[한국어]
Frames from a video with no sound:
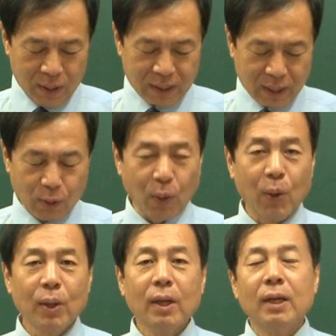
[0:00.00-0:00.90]
이제 그리고
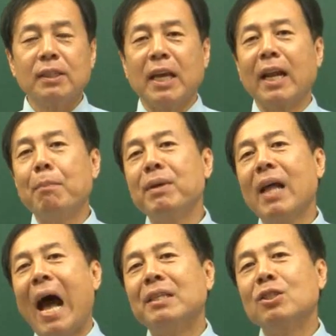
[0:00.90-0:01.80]
재난 및
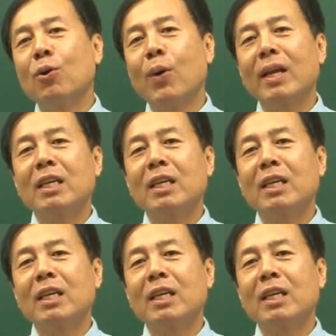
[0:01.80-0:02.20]
안전관리